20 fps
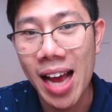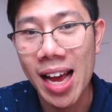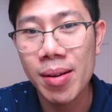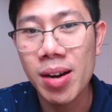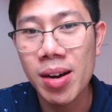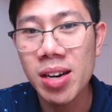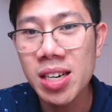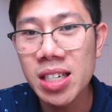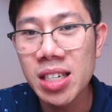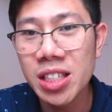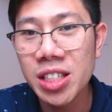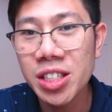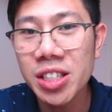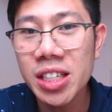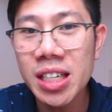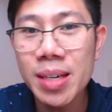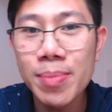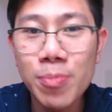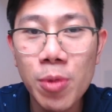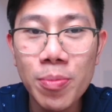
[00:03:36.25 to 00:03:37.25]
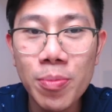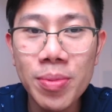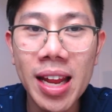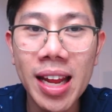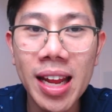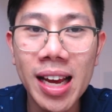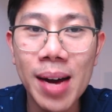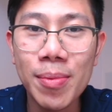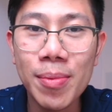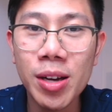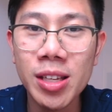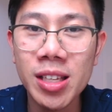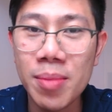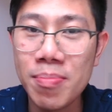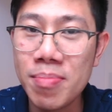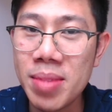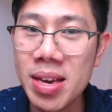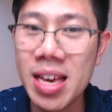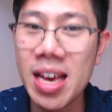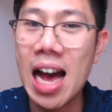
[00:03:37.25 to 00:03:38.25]
ครับก็คือซื้อปุ๊บเนี่ยนะครับก็จะ
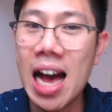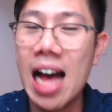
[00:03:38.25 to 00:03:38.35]
มี